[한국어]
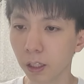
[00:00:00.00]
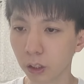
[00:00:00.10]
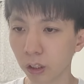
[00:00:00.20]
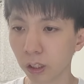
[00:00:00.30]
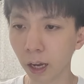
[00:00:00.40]

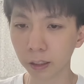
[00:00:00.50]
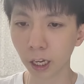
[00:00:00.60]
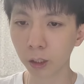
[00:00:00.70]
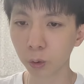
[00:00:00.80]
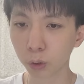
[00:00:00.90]
저는
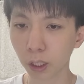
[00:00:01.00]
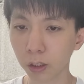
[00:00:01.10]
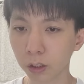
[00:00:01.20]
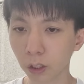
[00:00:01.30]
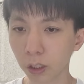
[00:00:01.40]
항상
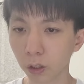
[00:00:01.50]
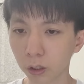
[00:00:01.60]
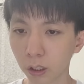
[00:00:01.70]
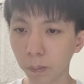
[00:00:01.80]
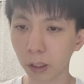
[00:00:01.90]
초자연적인
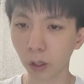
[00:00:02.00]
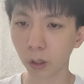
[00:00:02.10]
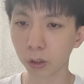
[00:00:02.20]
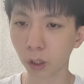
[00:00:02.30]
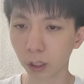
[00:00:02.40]
것들을
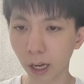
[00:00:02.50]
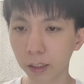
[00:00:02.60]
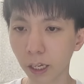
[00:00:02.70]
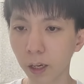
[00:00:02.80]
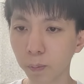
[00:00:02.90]
믿어요. 저는
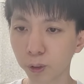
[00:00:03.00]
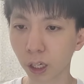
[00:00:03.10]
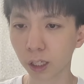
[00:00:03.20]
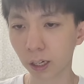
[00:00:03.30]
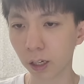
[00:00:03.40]
항상
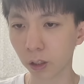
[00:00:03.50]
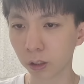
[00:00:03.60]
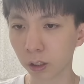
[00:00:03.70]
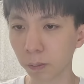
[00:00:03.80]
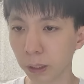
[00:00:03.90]
불가능한
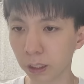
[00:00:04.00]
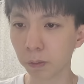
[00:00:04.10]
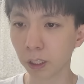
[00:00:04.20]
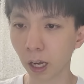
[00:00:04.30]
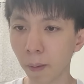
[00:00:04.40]
것들을
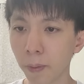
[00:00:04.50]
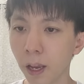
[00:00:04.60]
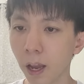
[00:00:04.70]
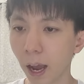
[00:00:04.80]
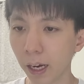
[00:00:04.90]
믿습니다.
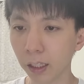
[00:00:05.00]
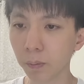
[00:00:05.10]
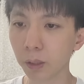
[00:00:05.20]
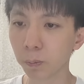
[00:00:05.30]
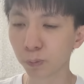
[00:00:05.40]

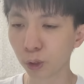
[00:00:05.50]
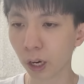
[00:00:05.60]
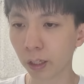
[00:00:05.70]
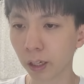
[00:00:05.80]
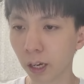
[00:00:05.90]
하나님은
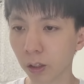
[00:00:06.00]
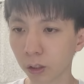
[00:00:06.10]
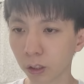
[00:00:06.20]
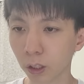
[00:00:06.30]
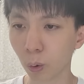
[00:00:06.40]
불가능한
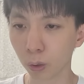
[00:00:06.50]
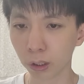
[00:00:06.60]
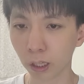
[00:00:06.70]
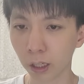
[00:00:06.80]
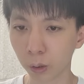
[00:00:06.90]
것들을
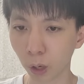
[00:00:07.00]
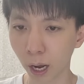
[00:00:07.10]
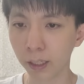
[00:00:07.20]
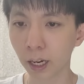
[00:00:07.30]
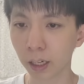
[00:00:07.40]
오늘날에도
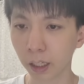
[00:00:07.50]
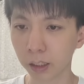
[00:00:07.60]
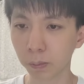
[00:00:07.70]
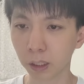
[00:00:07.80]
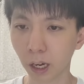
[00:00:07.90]
가능하게
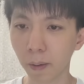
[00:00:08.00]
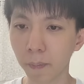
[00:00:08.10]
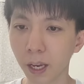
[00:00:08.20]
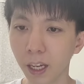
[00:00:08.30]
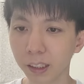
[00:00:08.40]
하십니다.
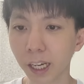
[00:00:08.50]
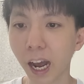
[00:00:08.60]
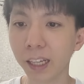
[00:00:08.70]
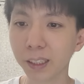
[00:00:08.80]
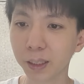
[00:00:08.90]
제
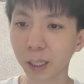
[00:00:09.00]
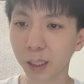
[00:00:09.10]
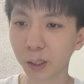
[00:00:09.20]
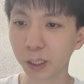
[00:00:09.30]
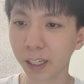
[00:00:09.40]
아들에
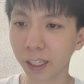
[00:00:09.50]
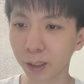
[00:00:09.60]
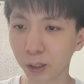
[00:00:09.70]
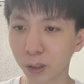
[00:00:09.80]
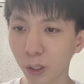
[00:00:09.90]
대해서
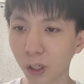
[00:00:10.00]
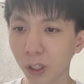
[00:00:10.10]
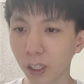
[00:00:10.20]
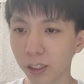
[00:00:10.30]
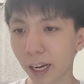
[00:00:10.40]

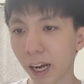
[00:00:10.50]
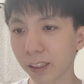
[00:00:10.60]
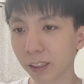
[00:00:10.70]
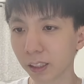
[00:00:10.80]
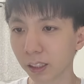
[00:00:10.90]
이야기했었죠? 제
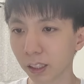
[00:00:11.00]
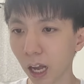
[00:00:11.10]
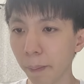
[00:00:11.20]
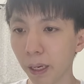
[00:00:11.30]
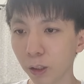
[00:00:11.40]
아들은
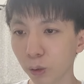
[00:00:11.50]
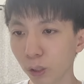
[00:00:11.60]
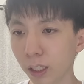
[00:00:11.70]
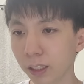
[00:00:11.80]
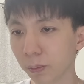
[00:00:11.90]
카메라
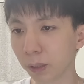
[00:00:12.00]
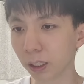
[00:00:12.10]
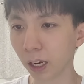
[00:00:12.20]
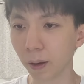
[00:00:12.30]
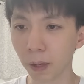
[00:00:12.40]
뒤에
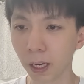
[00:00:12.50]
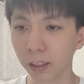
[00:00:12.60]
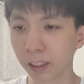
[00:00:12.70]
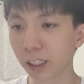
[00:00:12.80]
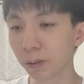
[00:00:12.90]
있습니다.
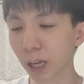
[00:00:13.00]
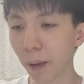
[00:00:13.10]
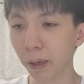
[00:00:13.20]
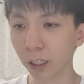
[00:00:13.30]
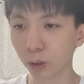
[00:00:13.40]
지금
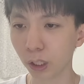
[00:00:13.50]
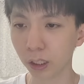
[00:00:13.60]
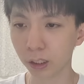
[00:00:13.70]
카메라 뒤에